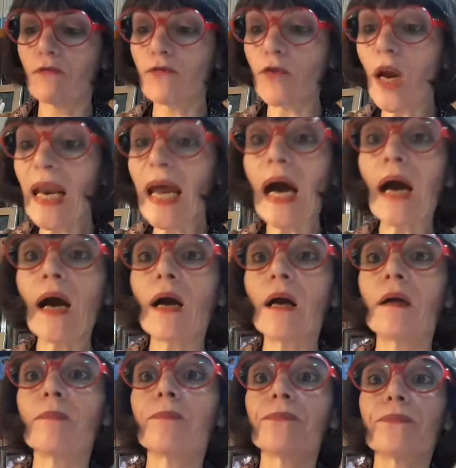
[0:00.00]
voilà
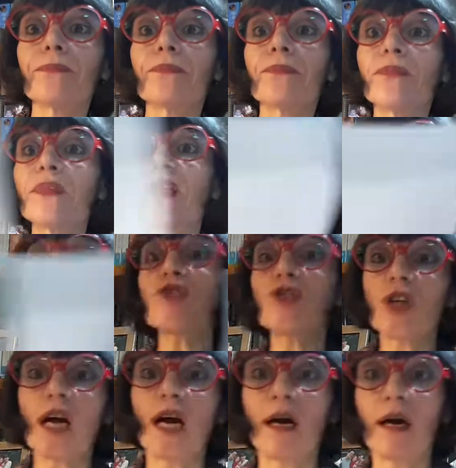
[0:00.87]

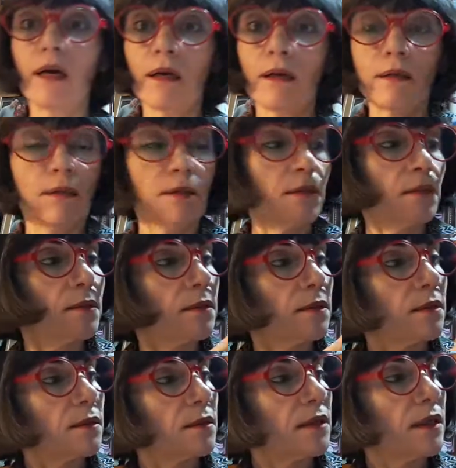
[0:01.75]
déjà,
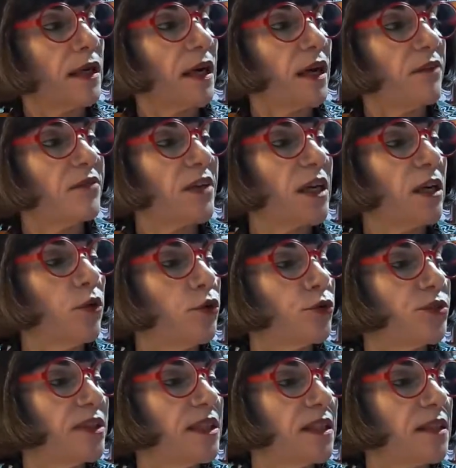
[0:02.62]
avec
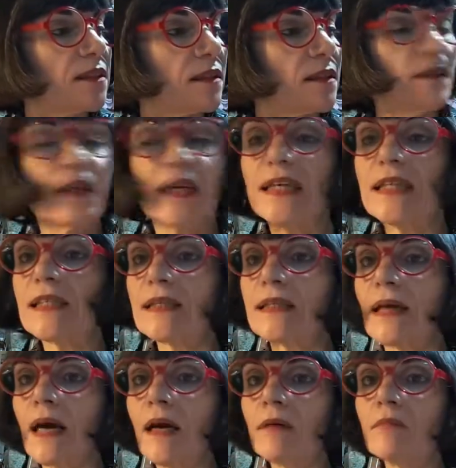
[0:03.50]
le titre et
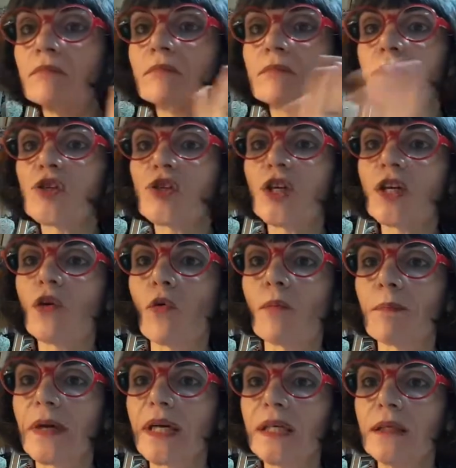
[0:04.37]
ça, j'ai
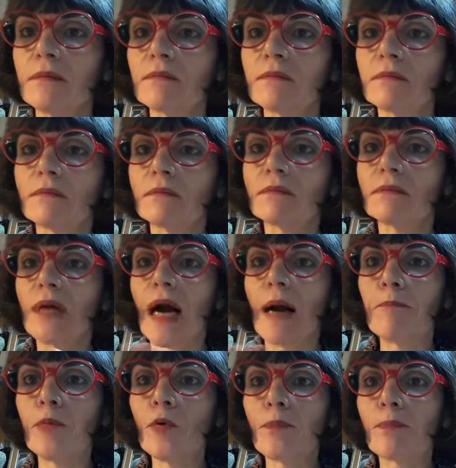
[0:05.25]
compris
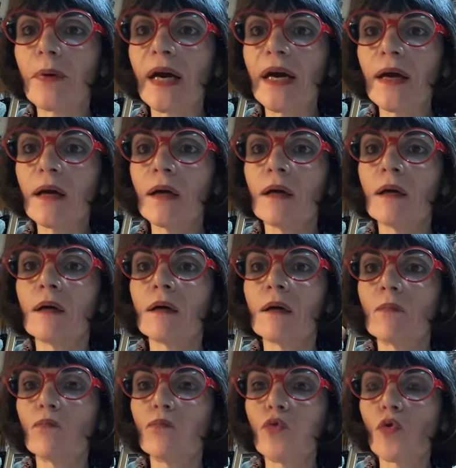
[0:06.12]
à peu près
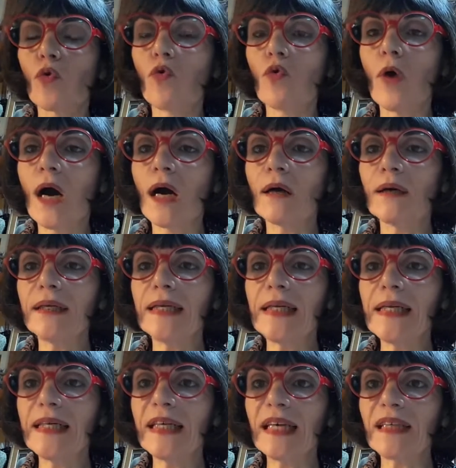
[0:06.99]
pourquoi
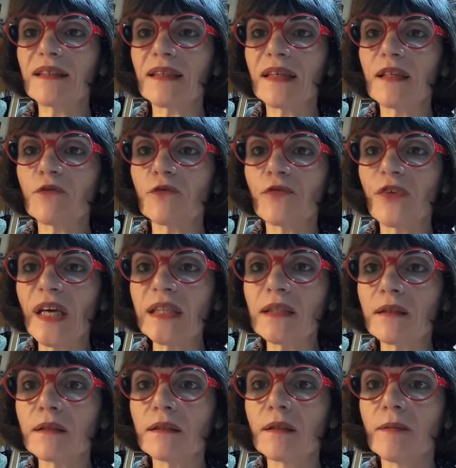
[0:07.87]
il y a cette
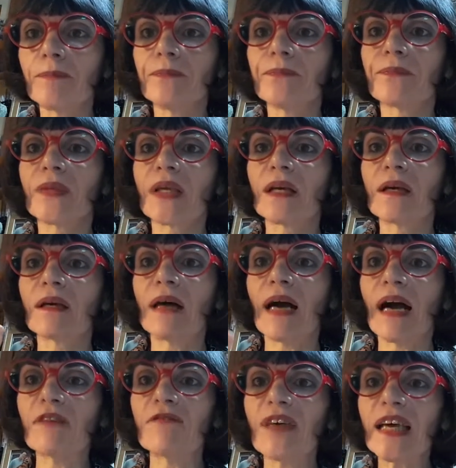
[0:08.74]
fête,
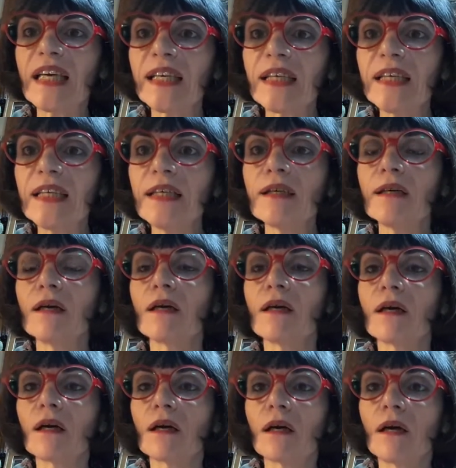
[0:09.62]
avec qui,
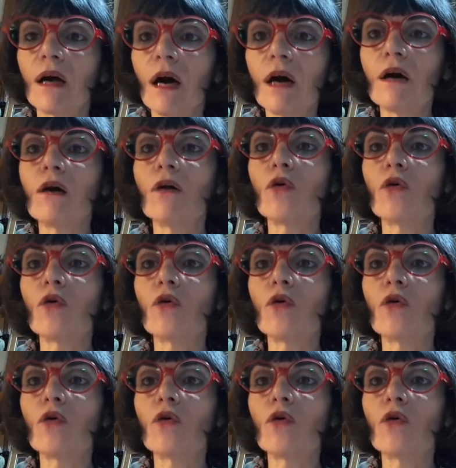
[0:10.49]
quand,